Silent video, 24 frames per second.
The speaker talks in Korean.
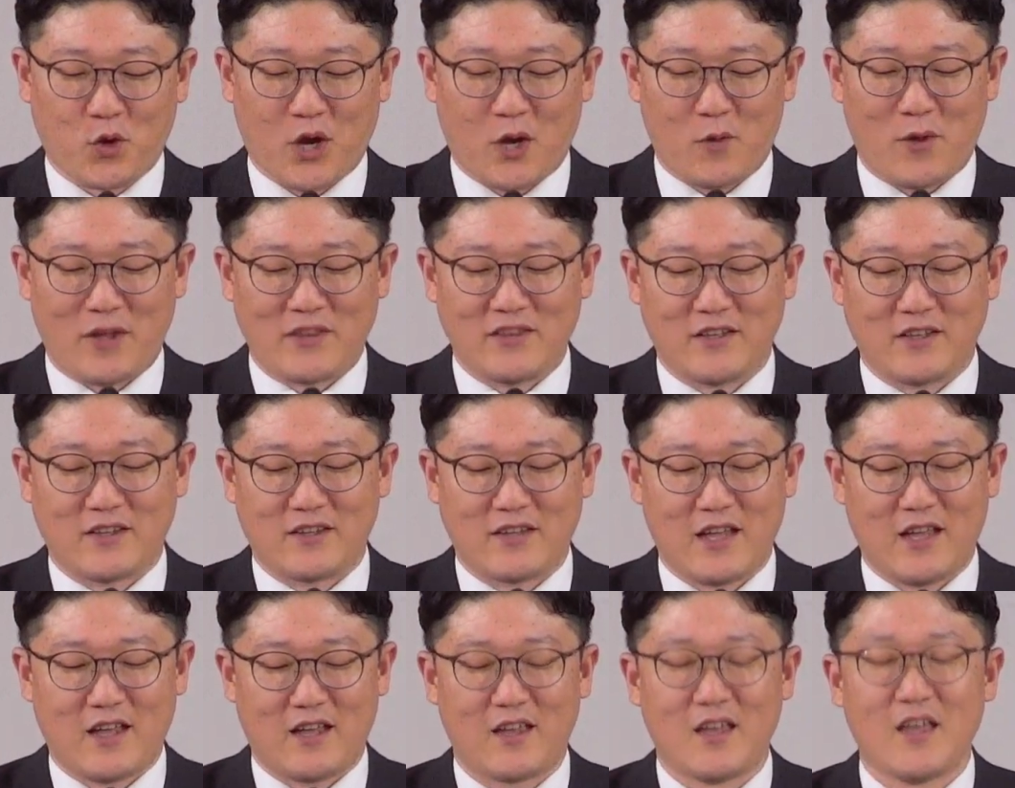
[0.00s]

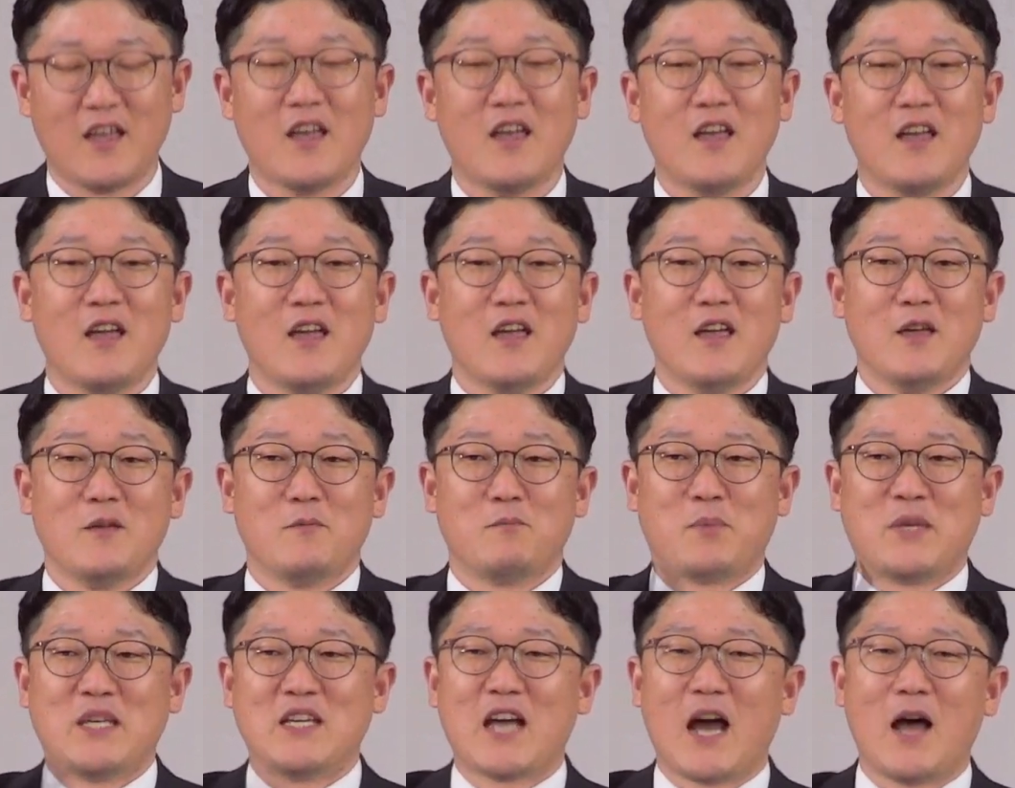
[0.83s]
돌아왔는데
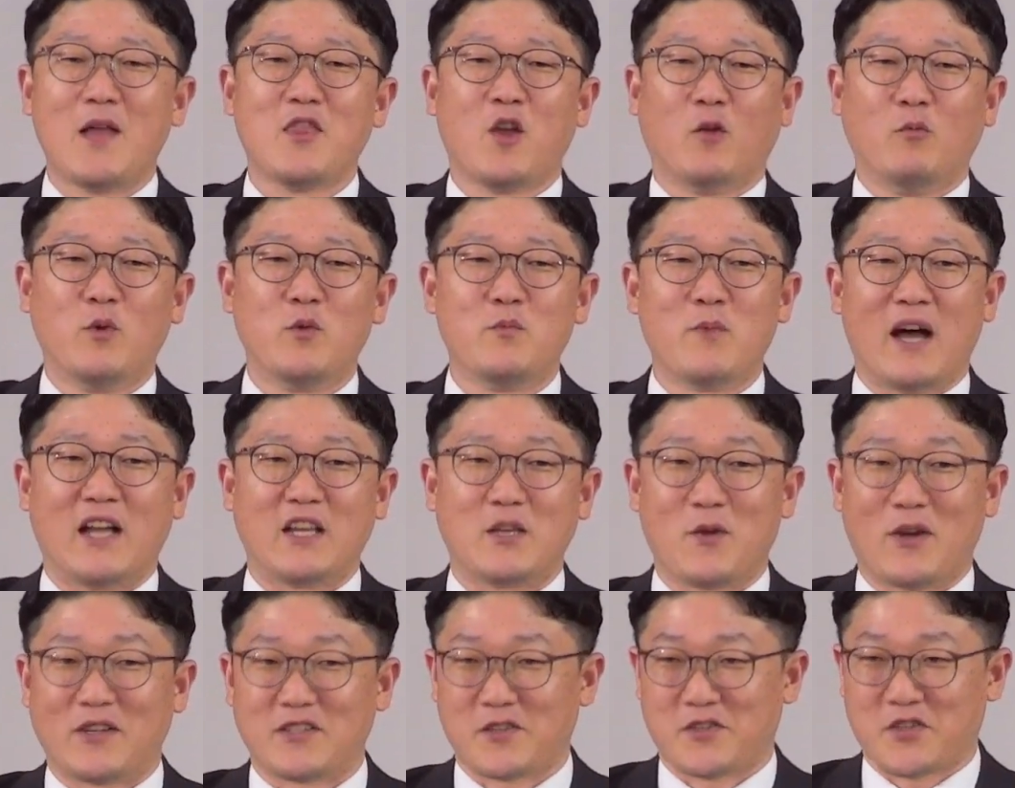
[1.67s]
비가 너무
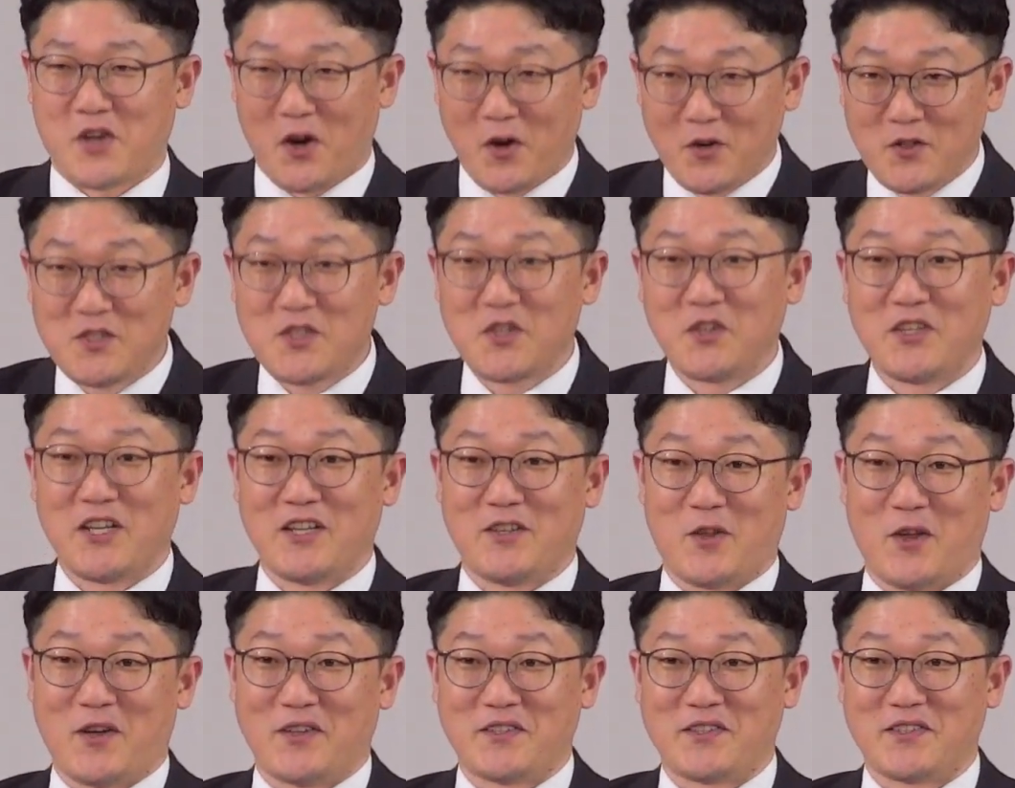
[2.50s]
많이 와서 정전이
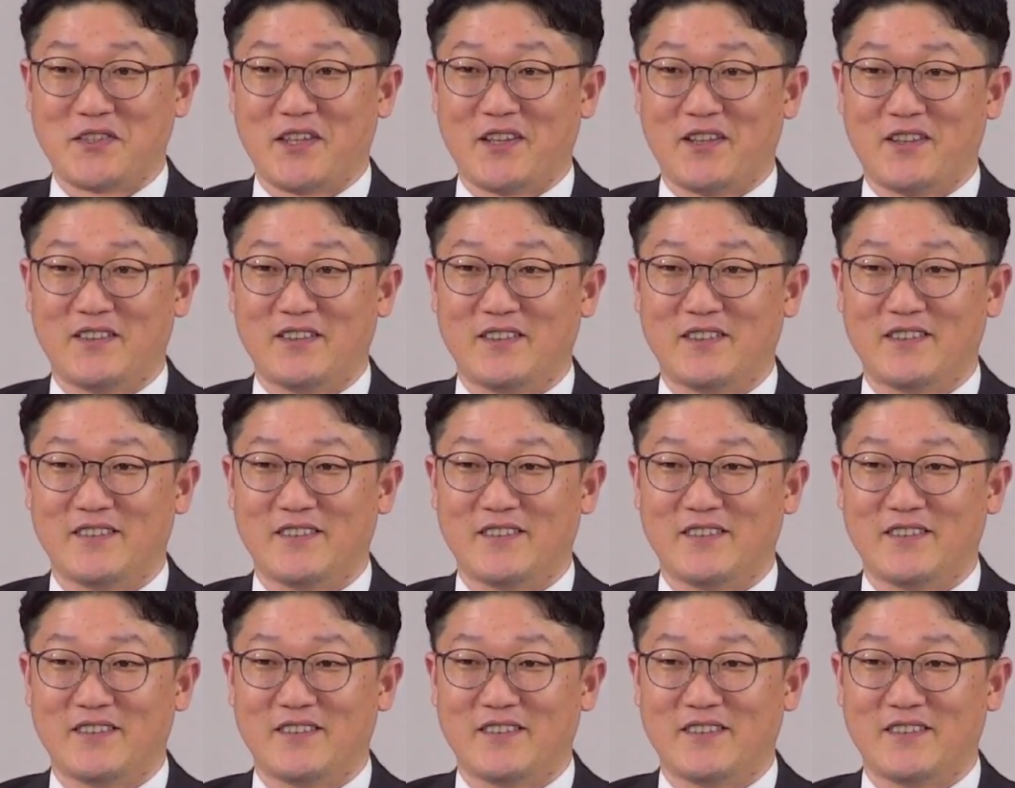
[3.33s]
되었어요.